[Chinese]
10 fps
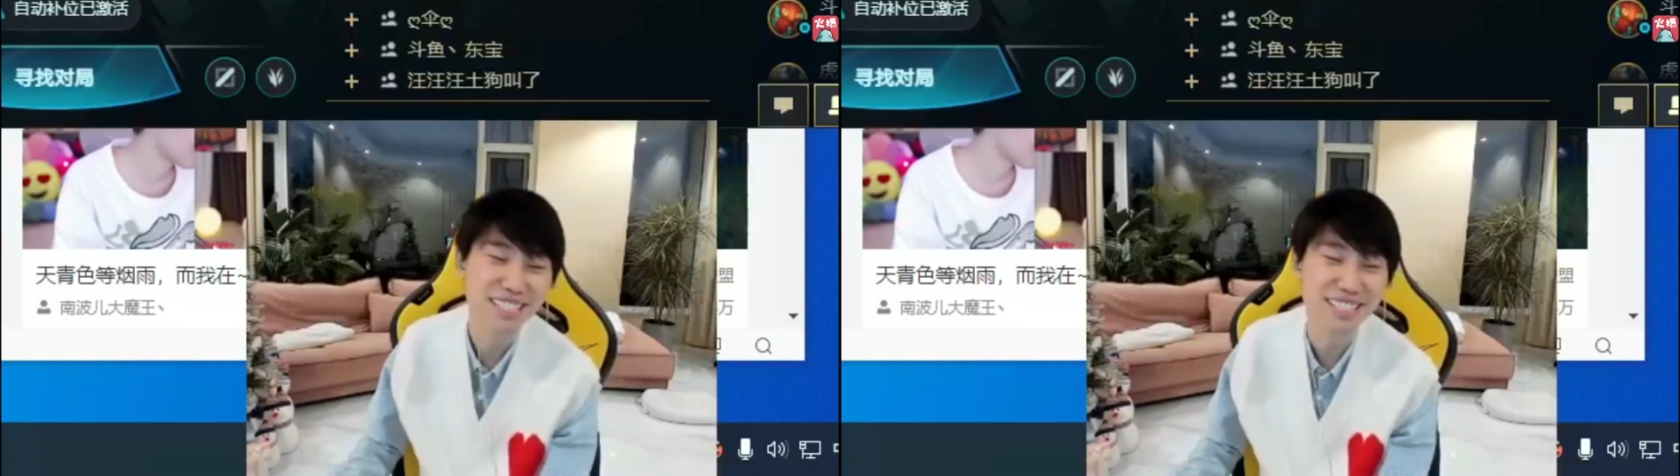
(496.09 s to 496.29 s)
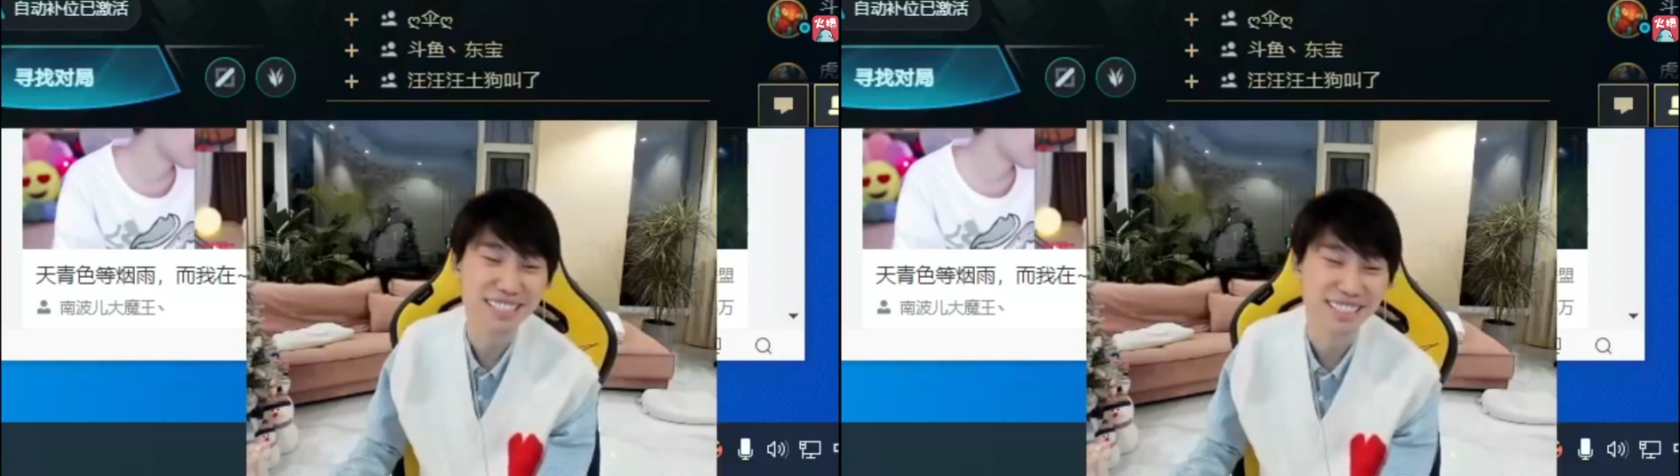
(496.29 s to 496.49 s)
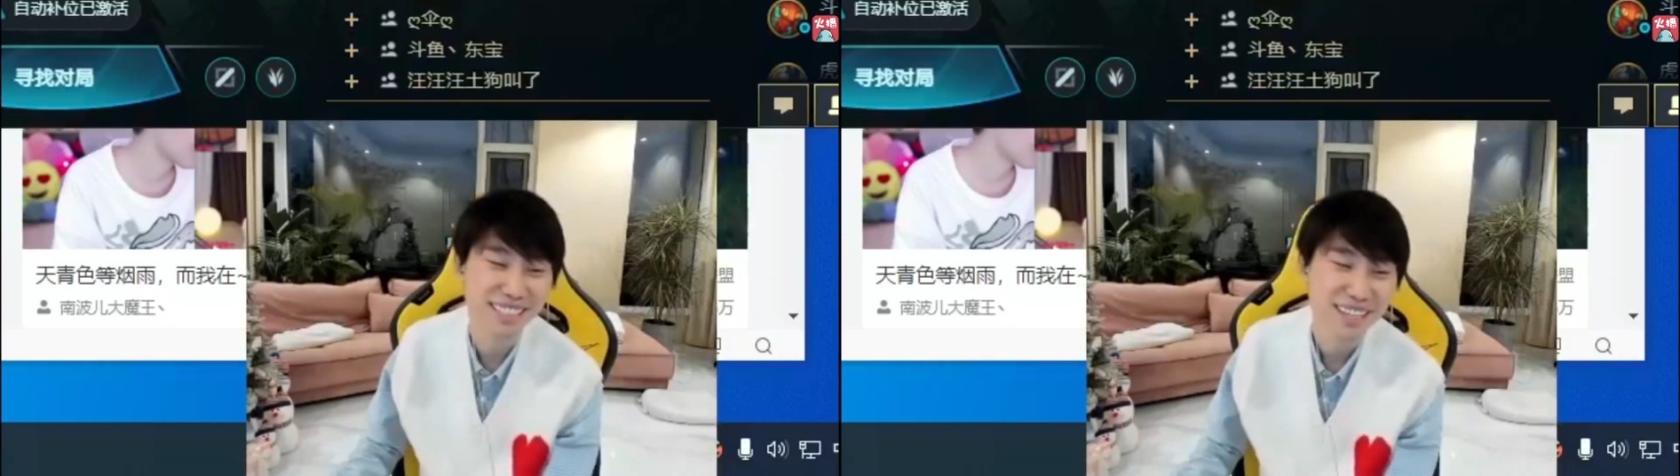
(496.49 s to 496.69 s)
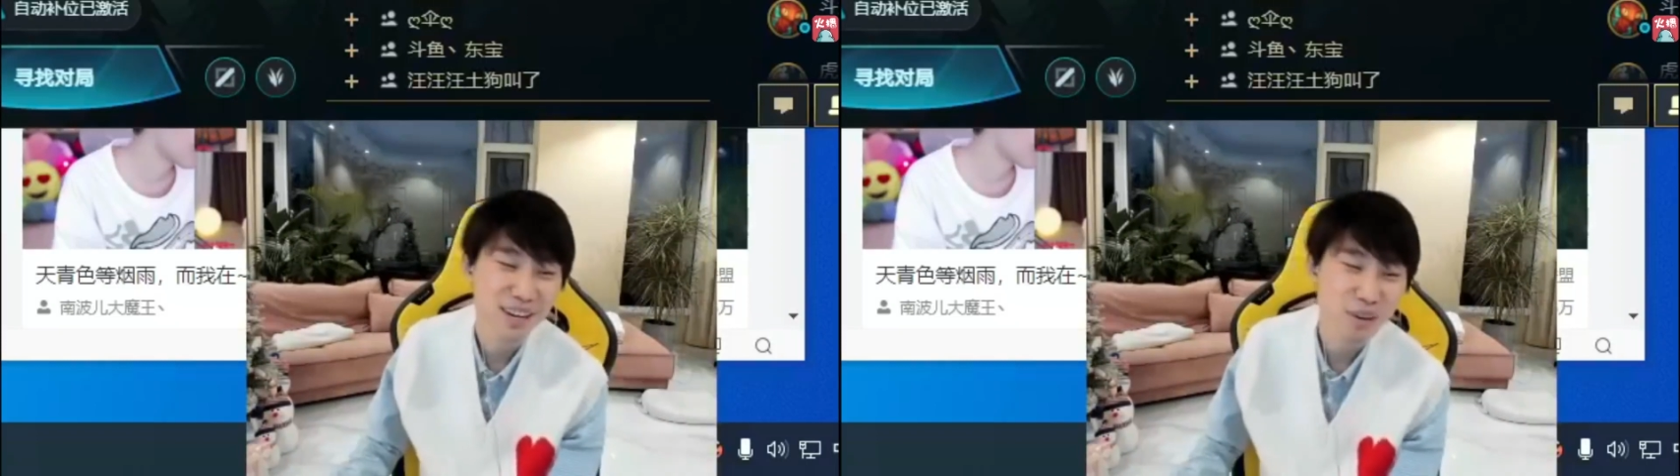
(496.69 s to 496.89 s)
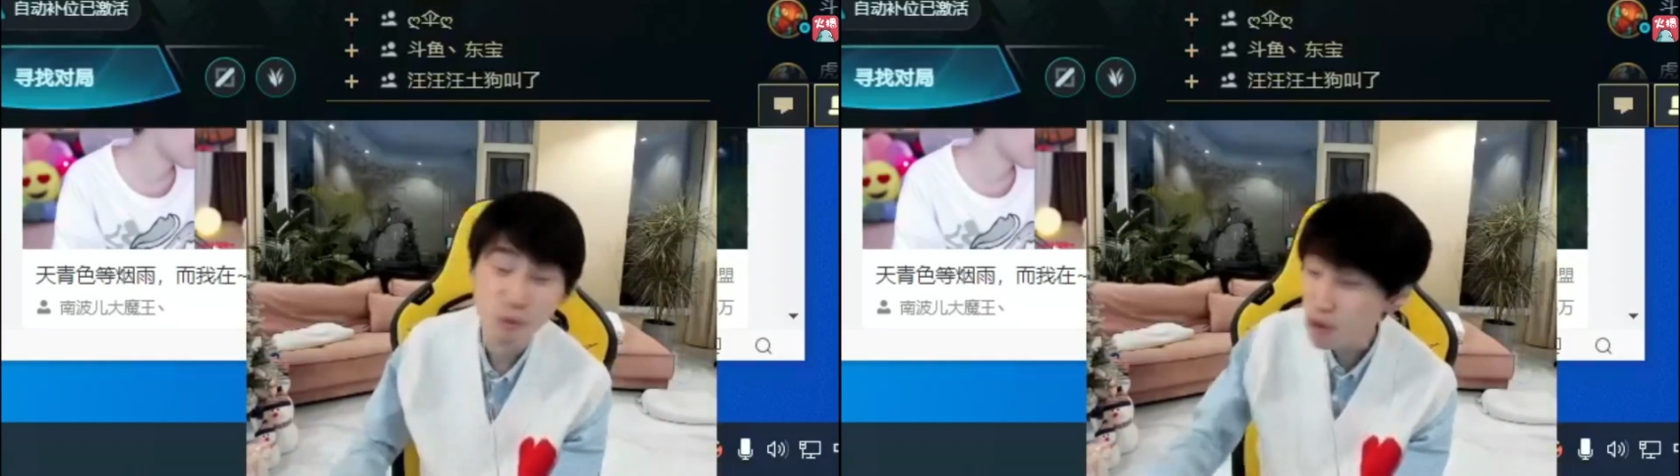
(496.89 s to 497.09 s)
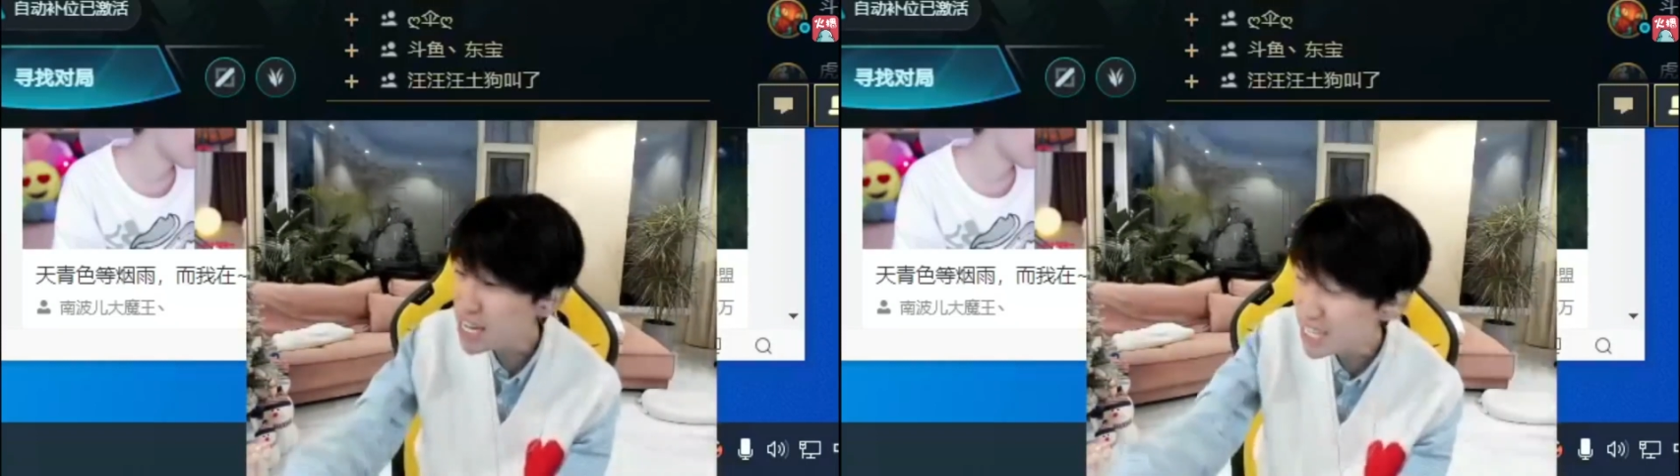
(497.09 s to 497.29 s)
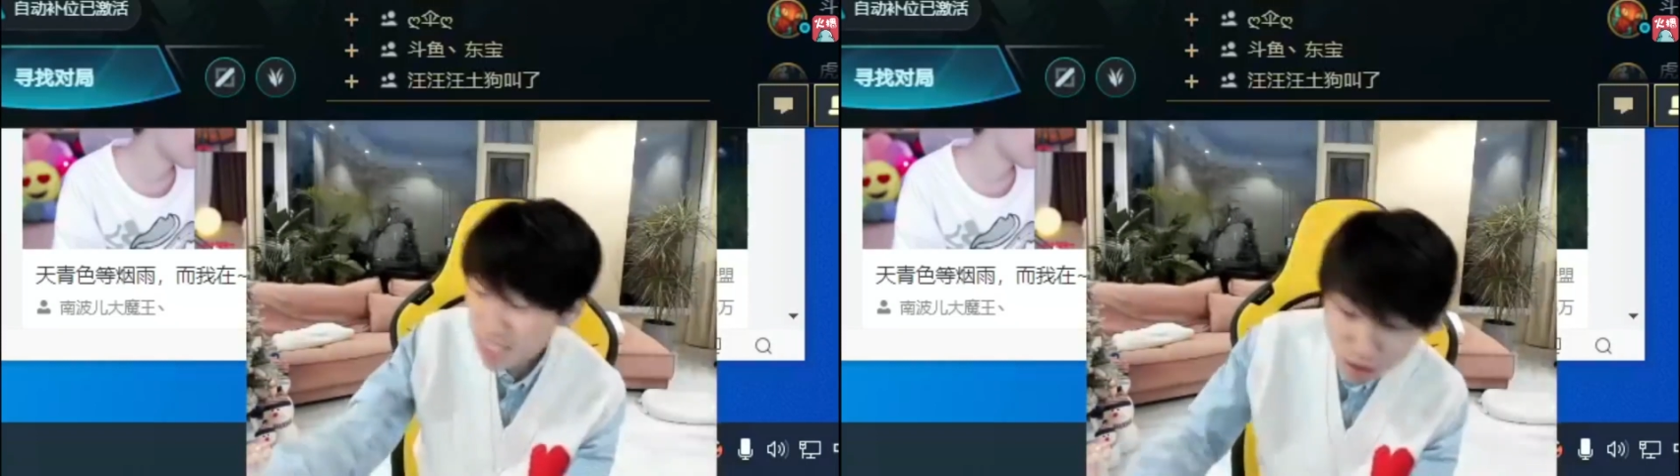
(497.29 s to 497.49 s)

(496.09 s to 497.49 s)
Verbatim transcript: 那个我也赢